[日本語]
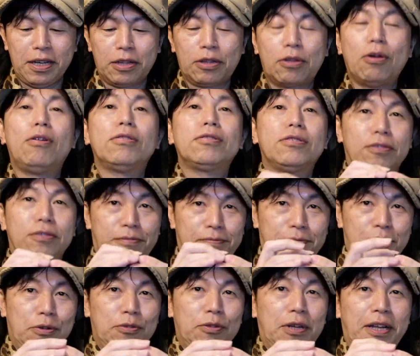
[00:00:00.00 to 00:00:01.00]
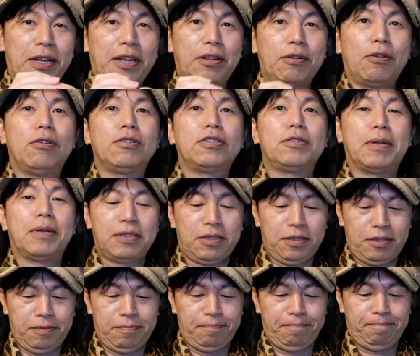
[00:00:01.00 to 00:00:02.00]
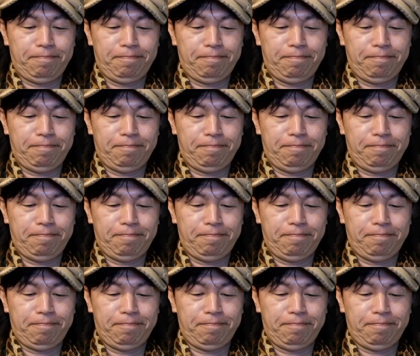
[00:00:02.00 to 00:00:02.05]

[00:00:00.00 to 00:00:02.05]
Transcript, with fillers: 通す今度はね通します